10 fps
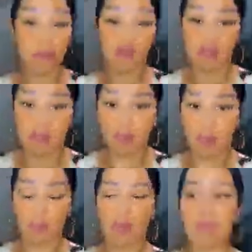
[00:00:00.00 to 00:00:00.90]
جبت لكم شويه
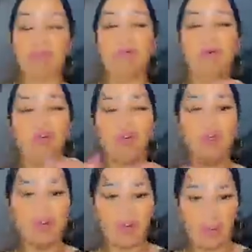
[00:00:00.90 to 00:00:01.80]
لي روب دو
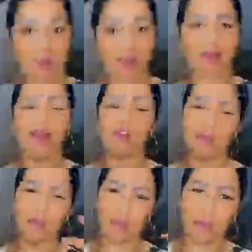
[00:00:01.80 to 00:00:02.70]
ميمونش جبت لكم
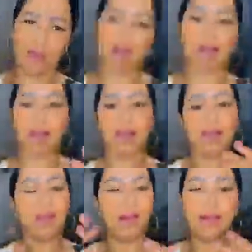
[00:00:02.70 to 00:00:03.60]
هاكا جبت لكم هاكا
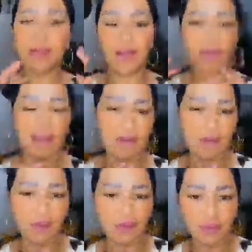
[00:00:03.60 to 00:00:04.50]
اني راه
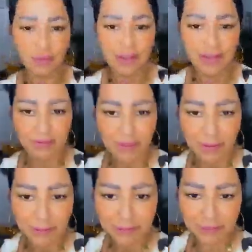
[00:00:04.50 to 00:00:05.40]
كاين دو تو لي لي
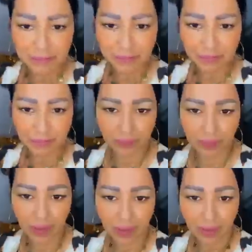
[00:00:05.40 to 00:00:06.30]
في
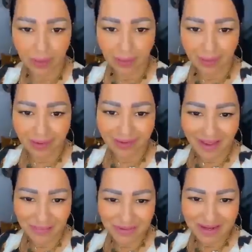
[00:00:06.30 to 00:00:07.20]

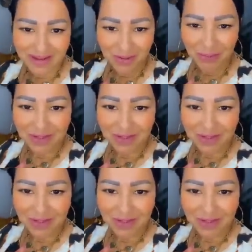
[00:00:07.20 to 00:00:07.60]
حوجي